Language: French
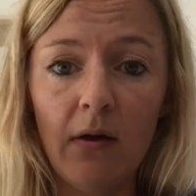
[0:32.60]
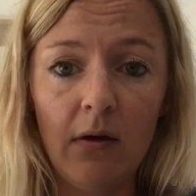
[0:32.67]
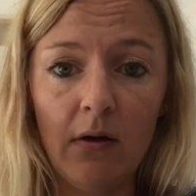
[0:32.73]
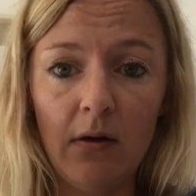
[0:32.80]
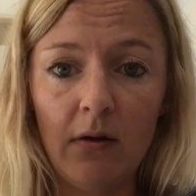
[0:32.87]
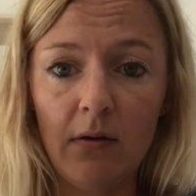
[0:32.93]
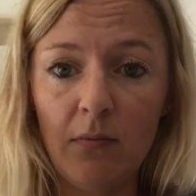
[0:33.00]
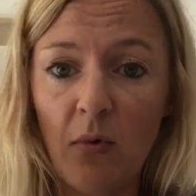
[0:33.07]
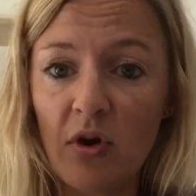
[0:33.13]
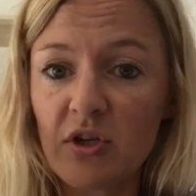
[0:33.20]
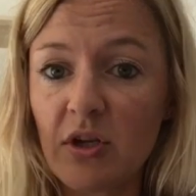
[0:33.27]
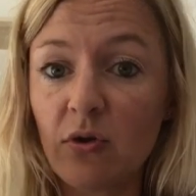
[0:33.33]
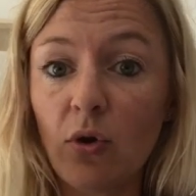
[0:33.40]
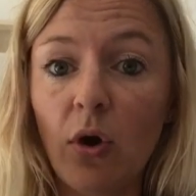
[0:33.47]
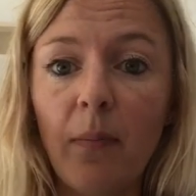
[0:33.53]
Euh, moi,
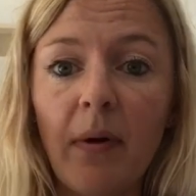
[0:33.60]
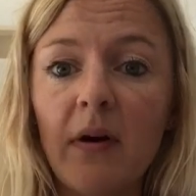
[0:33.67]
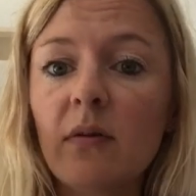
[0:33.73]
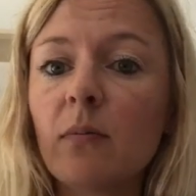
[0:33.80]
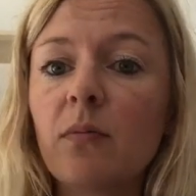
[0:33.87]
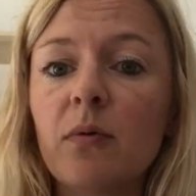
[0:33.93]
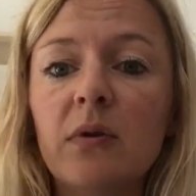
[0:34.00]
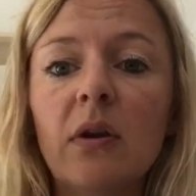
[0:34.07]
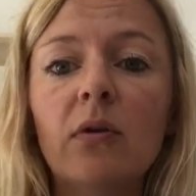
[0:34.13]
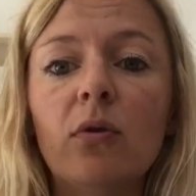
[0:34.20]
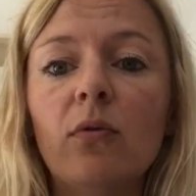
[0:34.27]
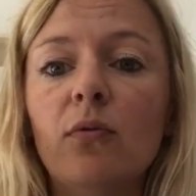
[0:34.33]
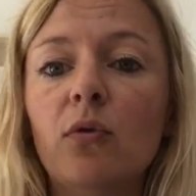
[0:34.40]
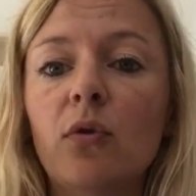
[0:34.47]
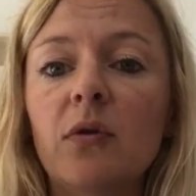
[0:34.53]
j'adore, par exemple, peut-être
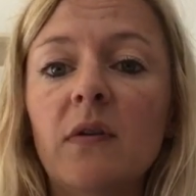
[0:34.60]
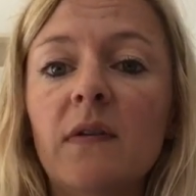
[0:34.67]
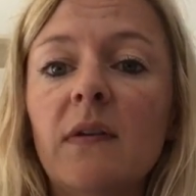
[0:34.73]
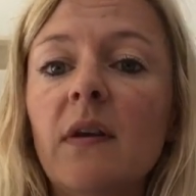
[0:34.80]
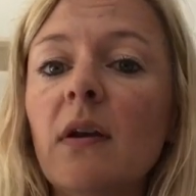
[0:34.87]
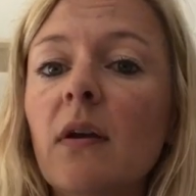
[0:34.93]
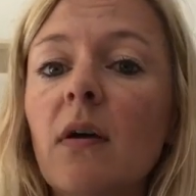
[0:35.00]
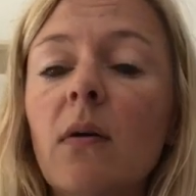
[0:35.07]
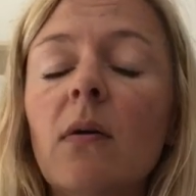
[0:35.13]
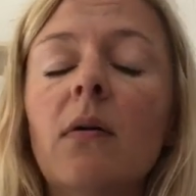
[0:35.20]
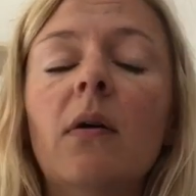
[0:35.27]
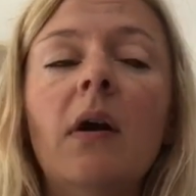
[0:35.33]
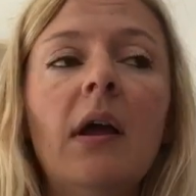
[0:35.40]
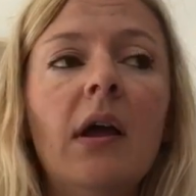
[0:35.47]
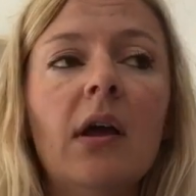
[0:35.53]
que vous connaissez,
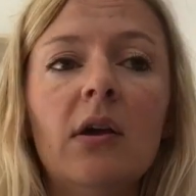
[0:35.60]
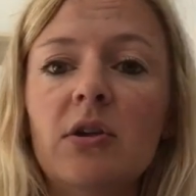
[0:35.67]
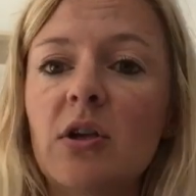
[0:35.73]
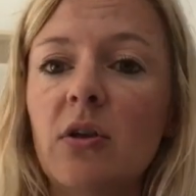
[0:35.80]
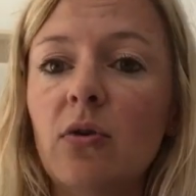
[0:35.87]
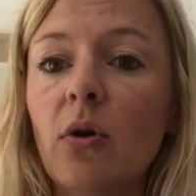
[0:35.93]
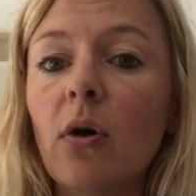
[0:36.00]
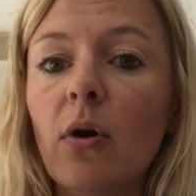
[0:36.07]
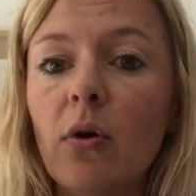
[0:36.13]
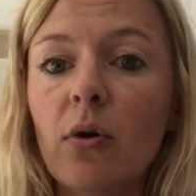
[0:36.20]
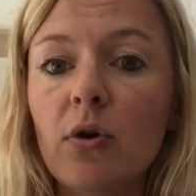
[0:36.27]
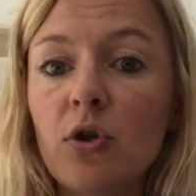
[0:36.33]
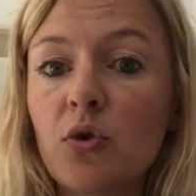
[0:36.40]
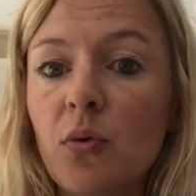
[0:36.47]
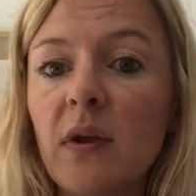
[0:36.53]
hein, j'adore
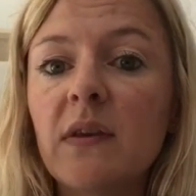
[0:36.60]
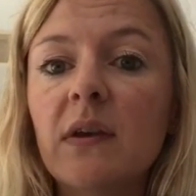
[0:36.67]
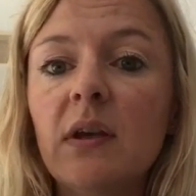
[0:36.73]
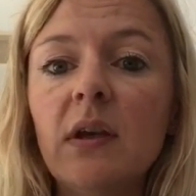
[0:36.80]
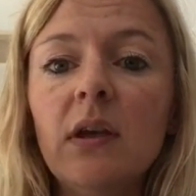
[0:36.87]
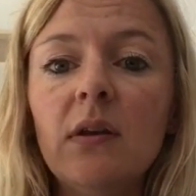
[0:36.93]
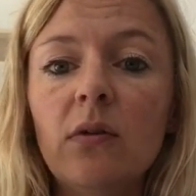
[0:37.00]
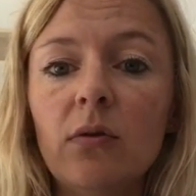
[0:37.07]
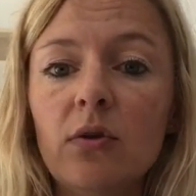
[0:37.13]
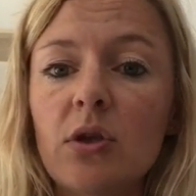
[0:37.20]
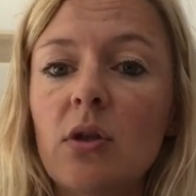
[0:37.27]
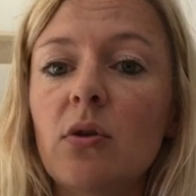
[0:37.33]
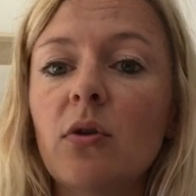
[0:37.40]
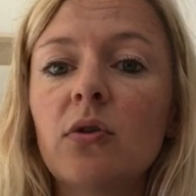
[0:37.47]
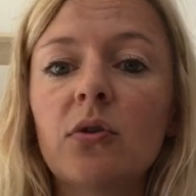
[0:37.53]
euh, Chouette Kit,
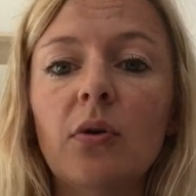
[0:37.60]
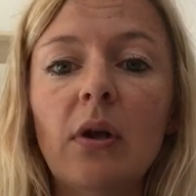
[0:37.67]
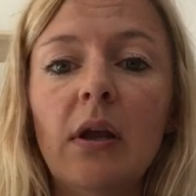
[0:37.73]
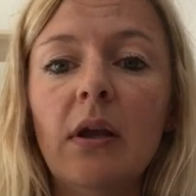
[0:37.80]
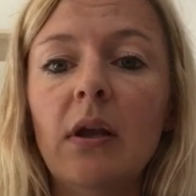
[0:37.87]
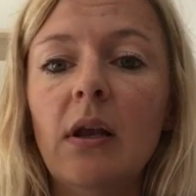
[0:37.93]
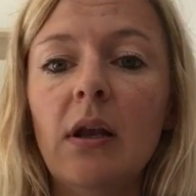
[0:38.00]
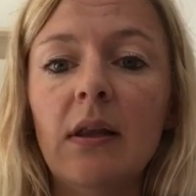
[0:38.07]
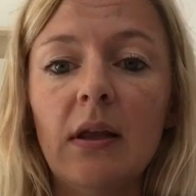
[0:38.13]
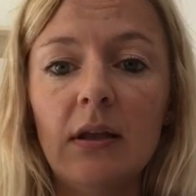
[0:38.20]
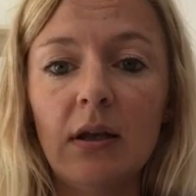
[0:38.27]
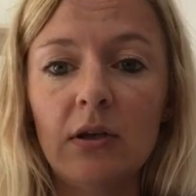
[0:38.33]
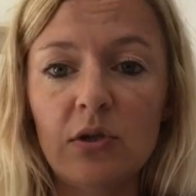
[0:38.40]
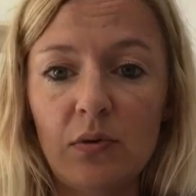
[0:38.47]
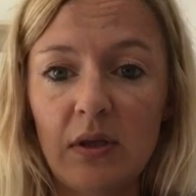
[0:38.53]
j'adore ce que les,
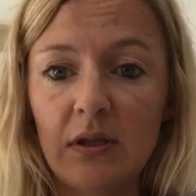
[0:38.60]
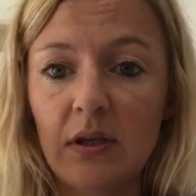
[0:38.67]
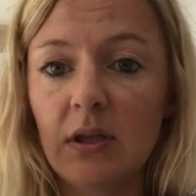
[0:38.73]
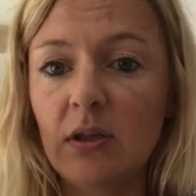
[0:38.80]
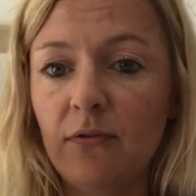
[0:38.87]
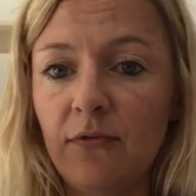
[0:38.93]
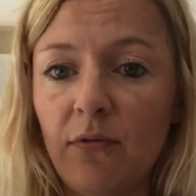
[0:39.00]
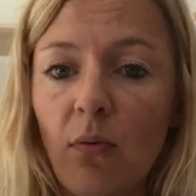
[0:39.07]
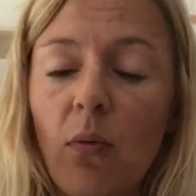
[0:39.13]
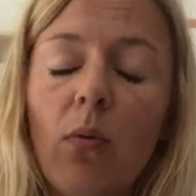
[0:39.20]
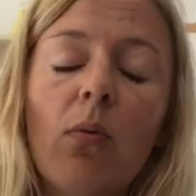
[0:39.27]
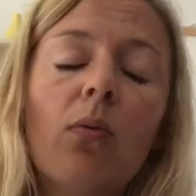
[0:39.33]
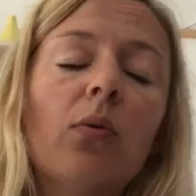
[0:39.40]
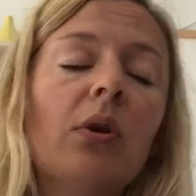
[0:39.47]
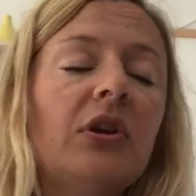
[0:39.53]
nanas de Chouette Kit
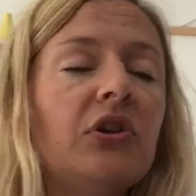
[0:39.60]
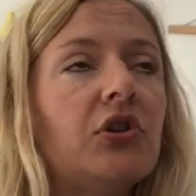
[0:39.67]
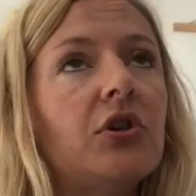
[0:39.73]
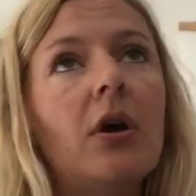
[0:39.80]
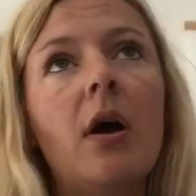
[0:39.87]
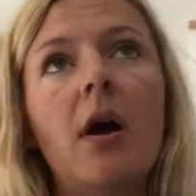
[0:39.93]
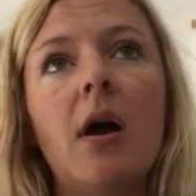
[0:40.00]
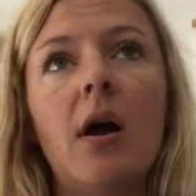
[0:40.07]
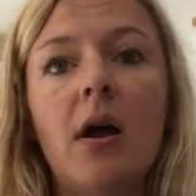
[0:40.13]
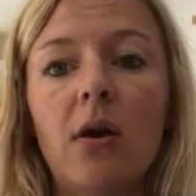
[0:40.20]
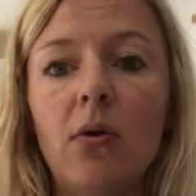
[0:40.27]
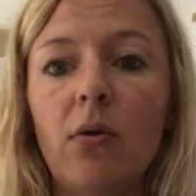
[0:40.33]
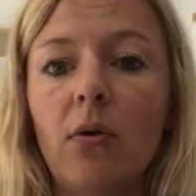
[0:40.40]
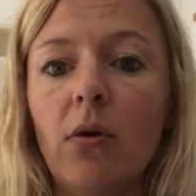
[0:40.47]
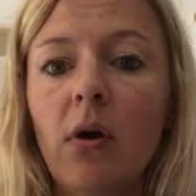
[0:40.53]
font, les
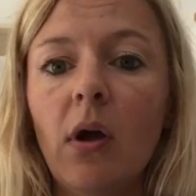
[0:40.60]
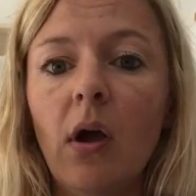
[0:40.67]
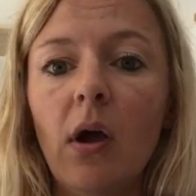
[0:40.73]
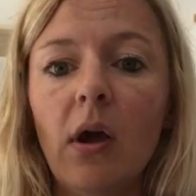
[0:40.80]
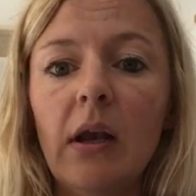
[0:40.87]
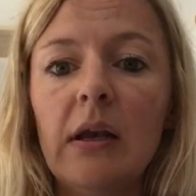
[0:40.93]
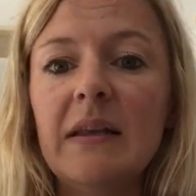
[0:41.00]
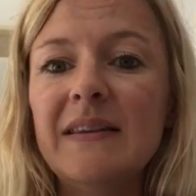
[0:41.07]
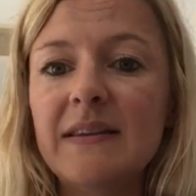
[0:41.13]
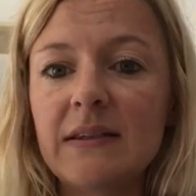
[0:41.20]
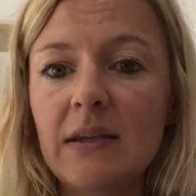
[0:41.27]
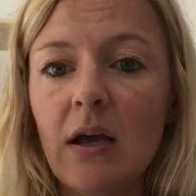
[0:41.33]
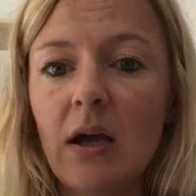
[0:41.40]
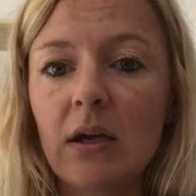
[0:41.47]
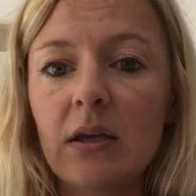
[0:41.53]
châles, euh, les
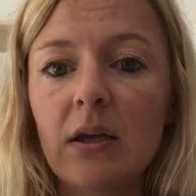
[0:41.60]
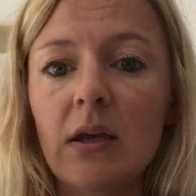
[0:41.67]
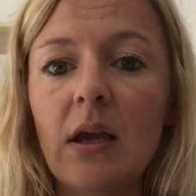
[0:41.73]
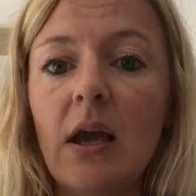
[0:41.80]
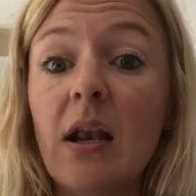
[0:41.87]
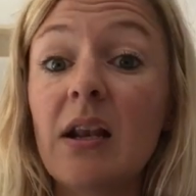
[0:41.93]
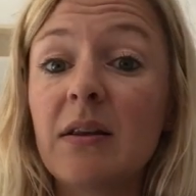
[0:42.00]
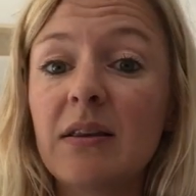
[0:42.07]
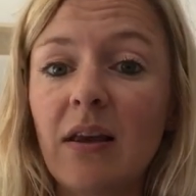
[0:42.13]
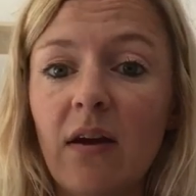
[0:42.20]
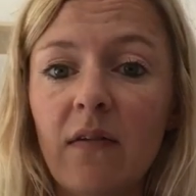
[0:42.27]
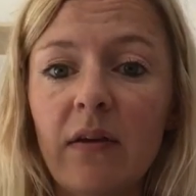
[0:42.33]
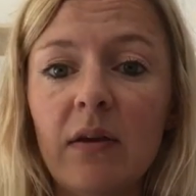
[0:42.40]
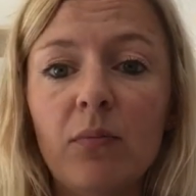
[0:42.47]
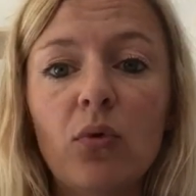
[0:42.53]
sacs, et elles
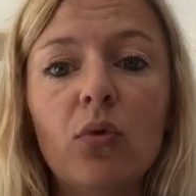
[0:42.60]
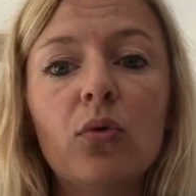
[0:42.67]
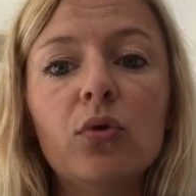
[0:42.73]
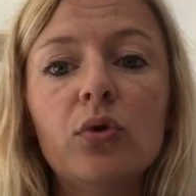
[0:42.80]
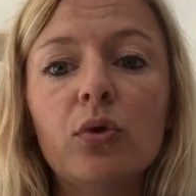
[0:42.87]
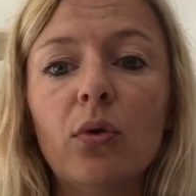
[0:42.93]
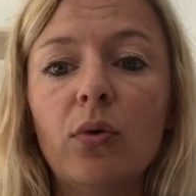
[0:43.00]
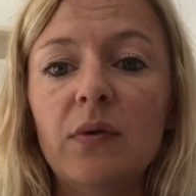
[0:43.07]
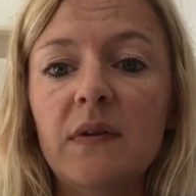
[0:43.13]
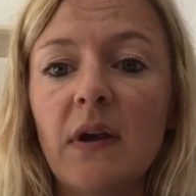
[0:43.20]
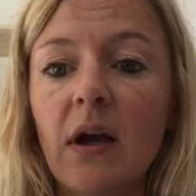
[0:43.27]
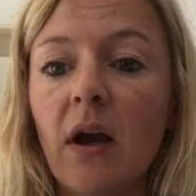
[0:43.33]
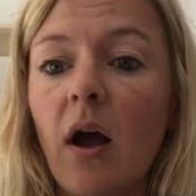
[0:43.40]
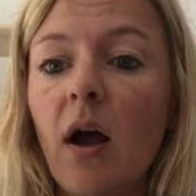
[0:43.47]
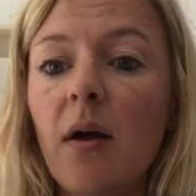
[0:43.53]
travaillent beaucoup sur le
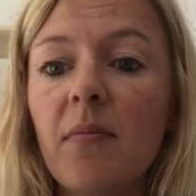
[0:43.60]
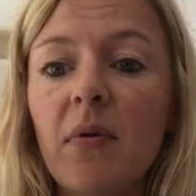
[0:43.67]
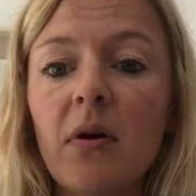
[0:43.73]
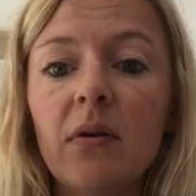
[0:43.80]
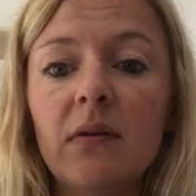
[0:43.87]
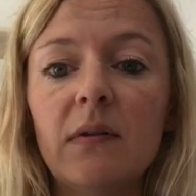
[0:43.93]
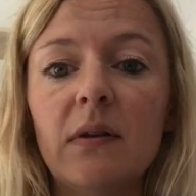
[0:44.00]
diagramme, hein.